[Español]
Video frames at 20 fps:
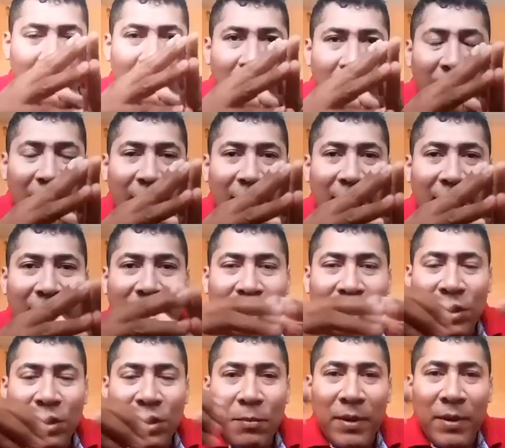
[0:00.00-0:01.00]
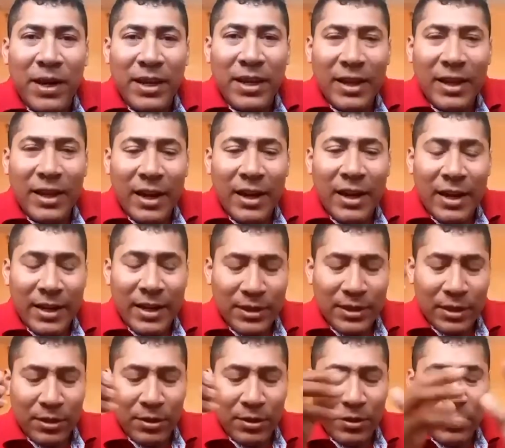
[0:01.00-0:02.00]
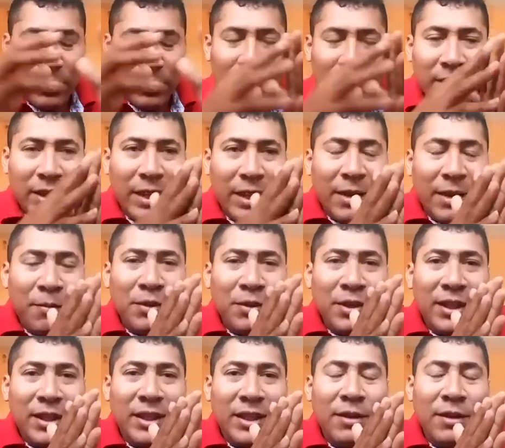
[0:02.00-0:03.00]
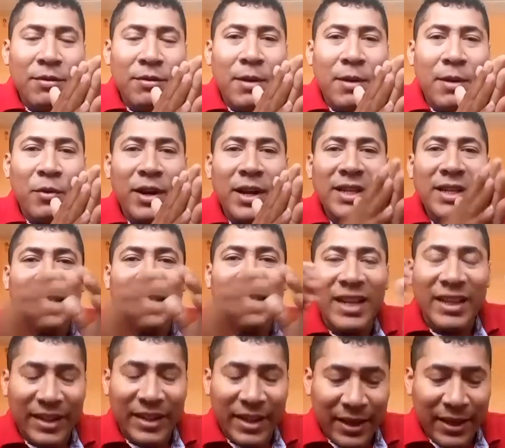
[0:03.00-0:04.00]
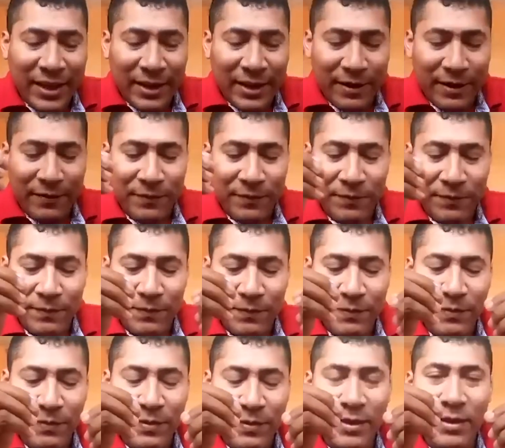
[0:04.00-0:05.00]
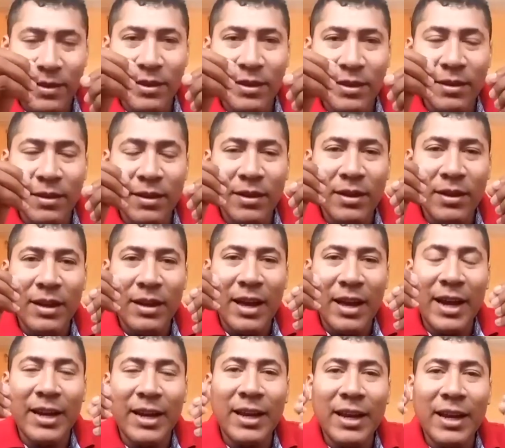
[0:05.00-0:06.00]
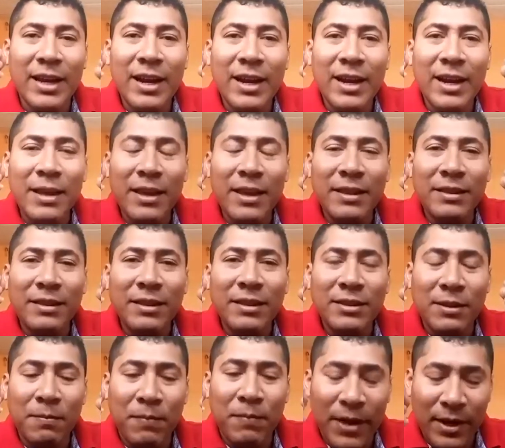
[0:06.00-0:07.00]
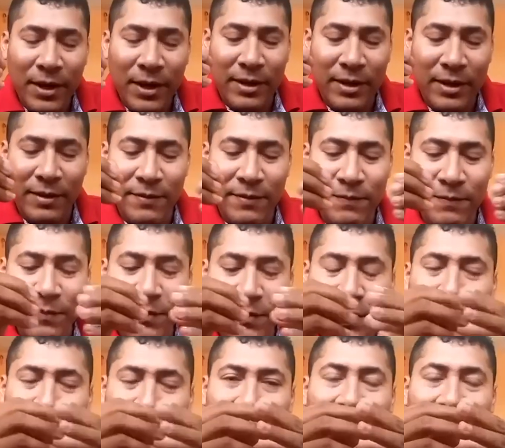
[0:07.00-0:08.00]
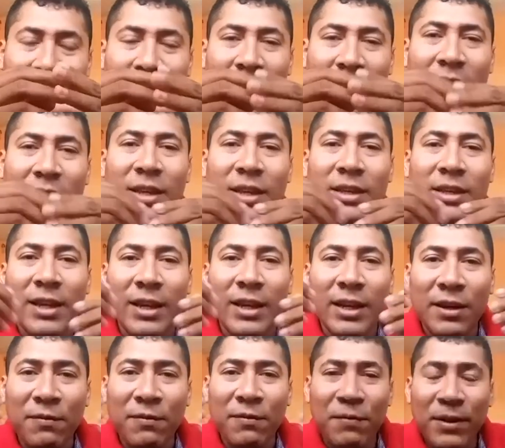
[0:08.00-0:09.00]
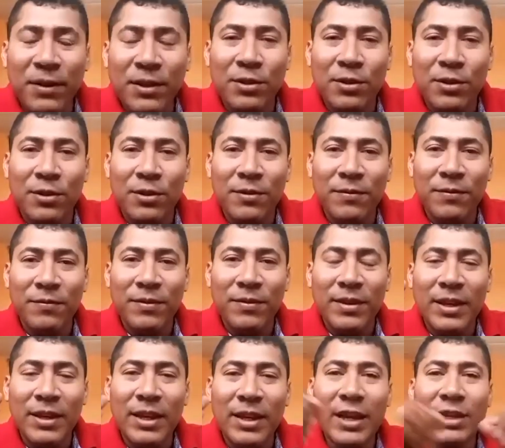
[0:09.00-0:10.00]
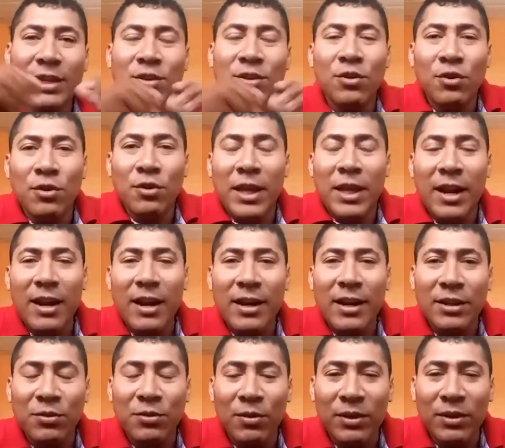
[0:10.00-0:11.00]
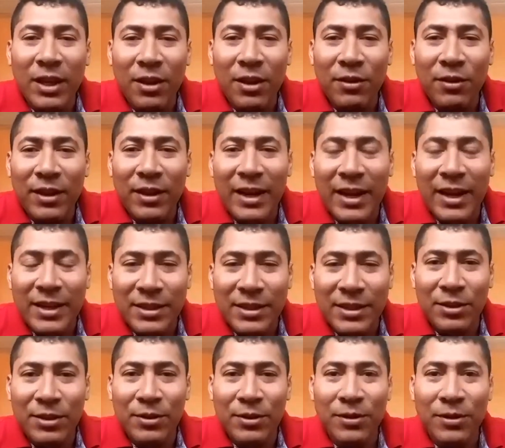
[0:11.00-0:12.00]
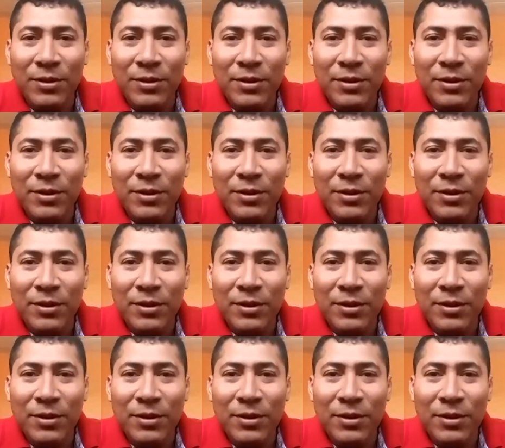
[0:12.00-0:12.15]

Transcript: el éxito, para llegar al éxito, tenemos que tener una buena estrategia, agregarle disciplina y sacrificio, y eso nos dará el resultado del éxito.